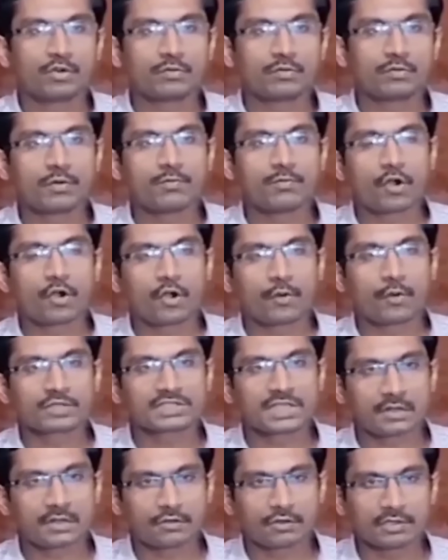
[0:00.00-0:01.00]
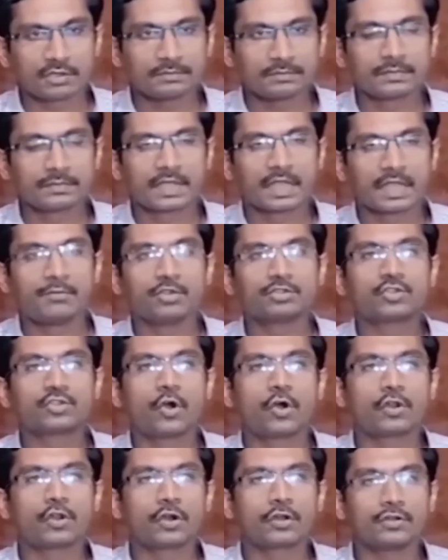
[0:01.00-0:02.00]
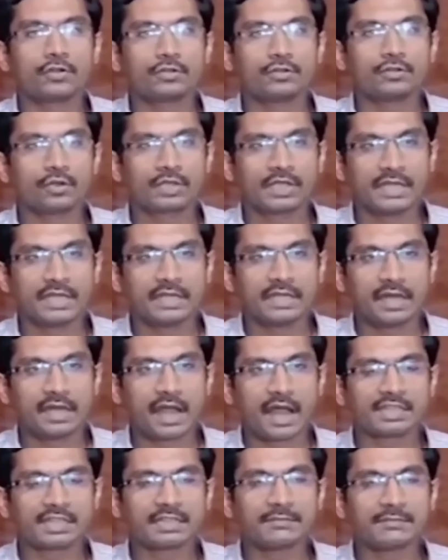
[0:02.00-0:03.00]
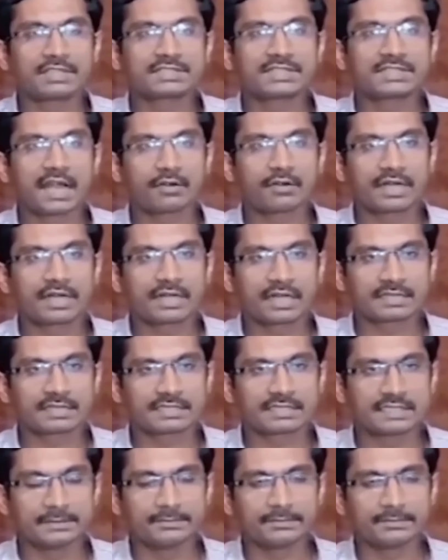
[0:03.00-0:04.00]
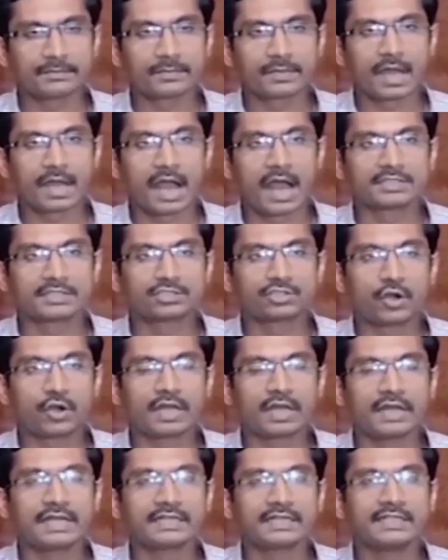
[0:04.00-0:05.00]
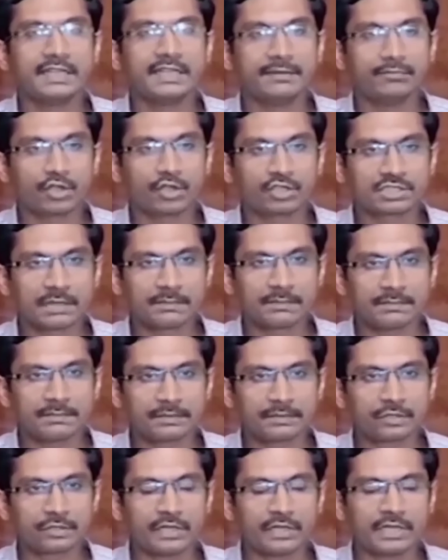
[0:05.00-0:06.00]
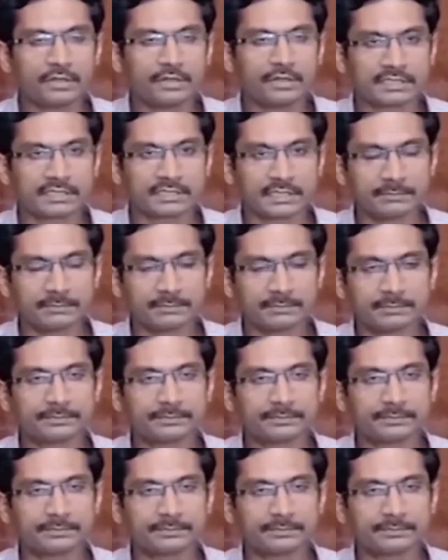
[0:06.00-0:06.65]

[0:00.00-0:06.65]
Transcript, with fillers: পূর্ব বঙ্গোপসাগর এবং সংলগ্ন দক্ষিণ আন্দামান সাগরের কাছে আজ সকালে একটি নিম্নচাপ তৈরি হয়েছে